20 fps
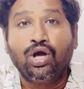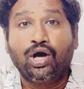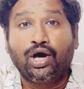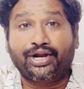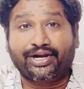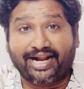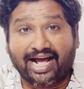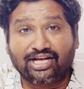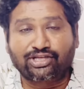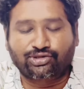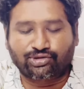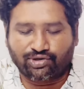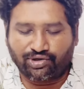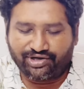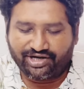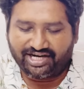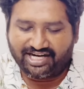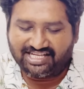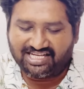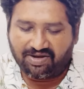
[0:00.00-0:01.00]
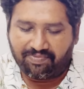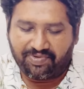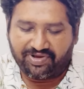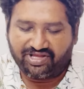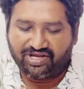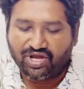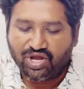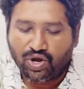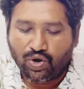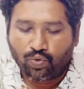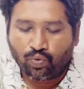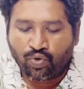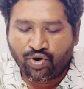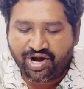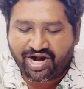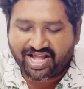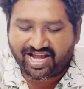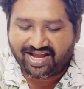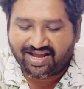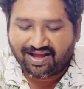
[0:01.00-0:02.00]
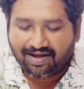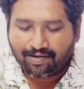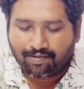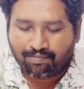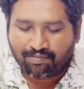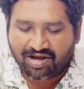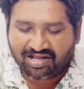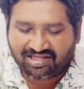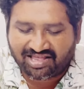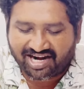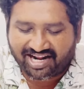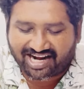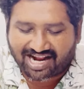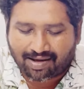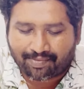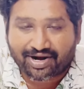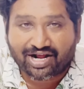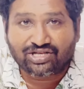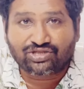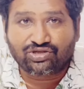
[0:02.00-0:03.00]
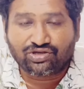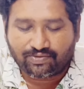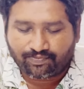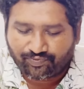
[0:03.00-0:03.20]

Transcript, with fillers: రాసుకోండి నేను చెప్పేది ఉండి మంతిన రామరాజు